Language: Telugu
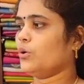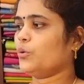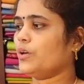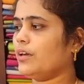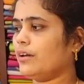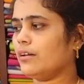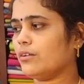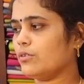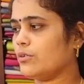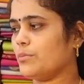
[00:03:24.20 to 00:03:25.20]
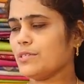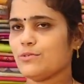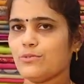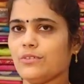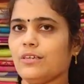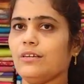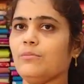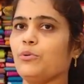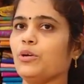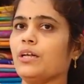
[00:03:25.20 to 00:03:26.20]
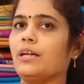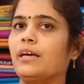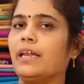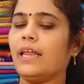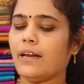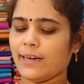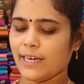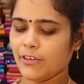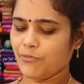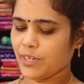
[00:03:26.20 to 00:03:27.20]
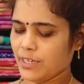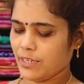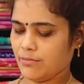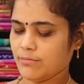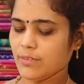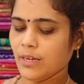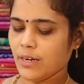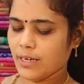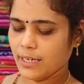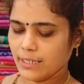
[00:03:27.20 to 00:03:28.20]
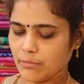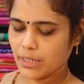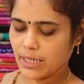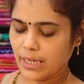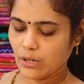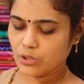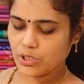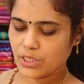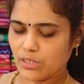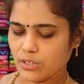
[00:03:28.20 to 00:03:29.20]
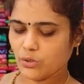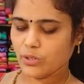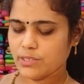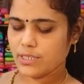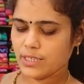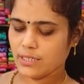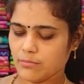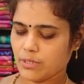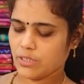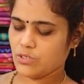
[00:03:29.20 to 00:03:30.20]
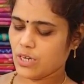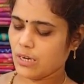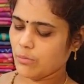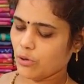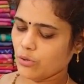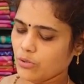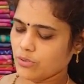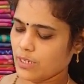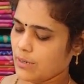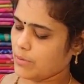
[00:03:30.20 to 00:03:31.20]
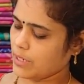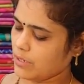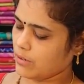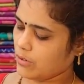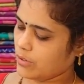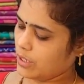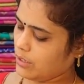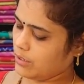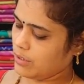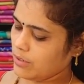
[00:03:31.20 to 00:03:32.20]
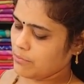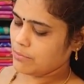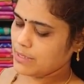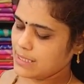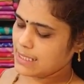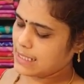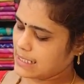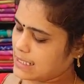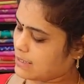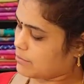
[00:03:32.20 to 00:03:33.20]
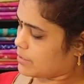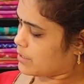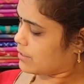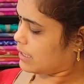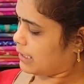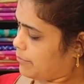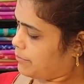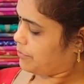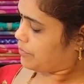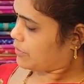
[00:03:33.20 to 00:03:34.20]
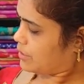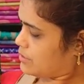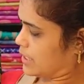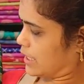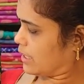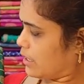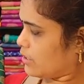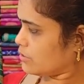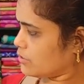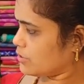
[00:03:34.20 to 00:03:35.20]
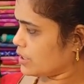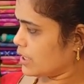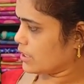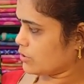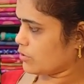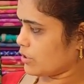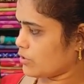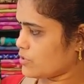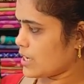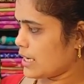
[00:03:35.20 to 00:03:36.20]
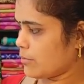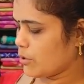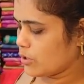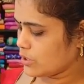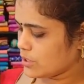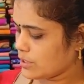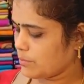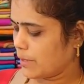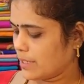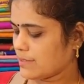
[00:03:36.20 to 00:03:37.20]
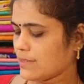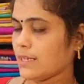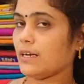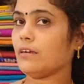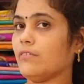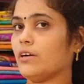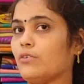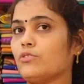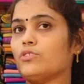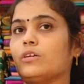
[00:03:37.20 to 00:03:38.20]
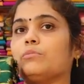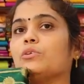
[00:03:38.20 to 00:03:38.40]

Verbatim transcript: ఓ ఈ కలర్ కూడా మస్తుందండి బోటాల్ గ్రీన్ అండ్ లీఫీ గ్రీన్ అంటే ఇది మనకి ఎల్లో షేడ్లో ఇది ఒక షేడ్ అనమాట చాలా బాగుంటుంది లెవెన్ ఎల్లోలోనే మంచి షేడ్ అనమాట ఇది చక్కగా ఉంటుంది కట్టుకున్న కూడా చాలా బాగుంటుంది పార్టీస్కి ఇలాంటి వాటికి కూడా చాలా